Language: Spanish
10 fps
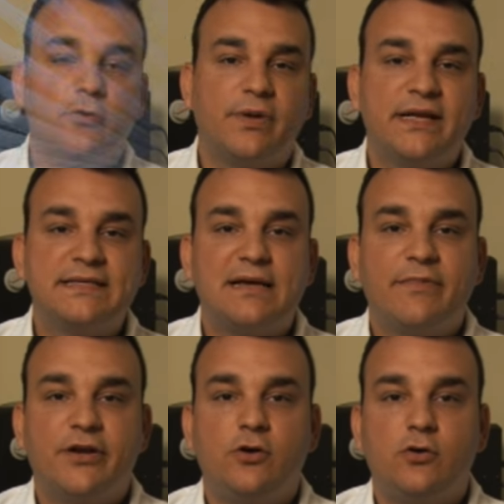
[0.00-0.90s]
nombre es
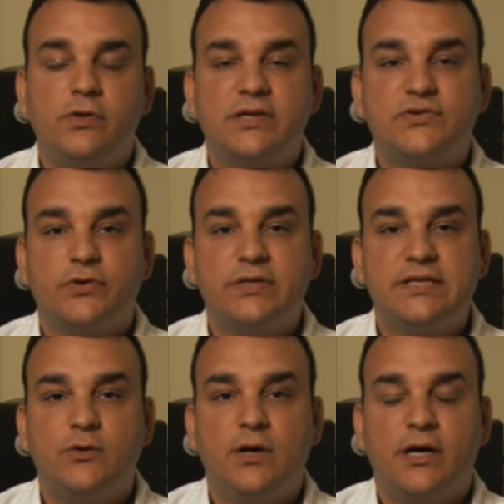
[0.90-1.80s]
Samer Houda, soy
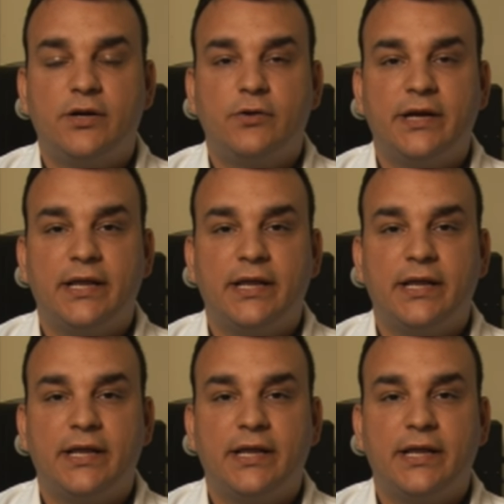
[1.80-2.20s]
cirujano